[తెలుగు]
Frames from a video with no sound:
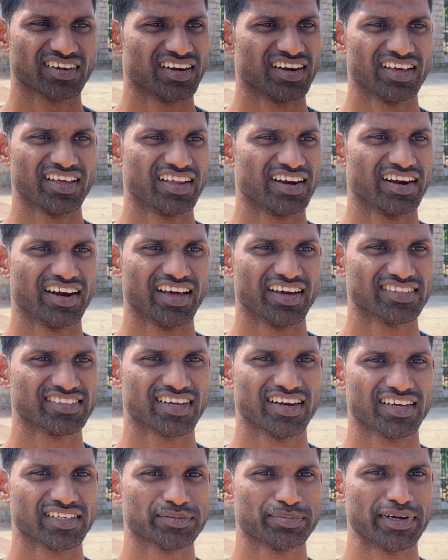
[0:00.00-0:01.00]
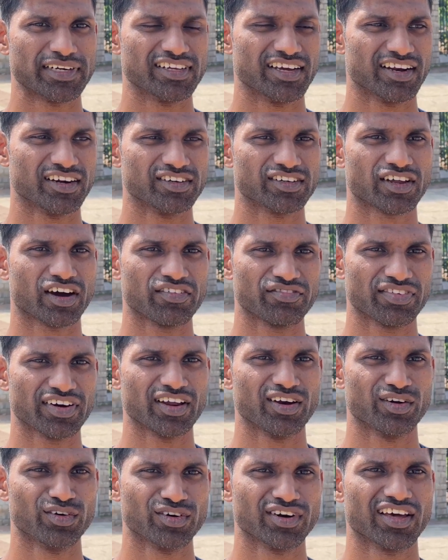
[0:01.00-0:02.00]
లేదండి అసలు ఎక్స్పెక్ట్ చేయలేదు టాప్ ఫైవ్
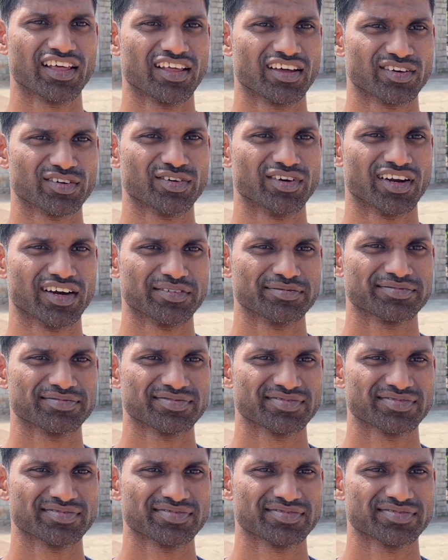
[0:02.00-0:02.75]
లో ఉంటుంది అనుకున్నాం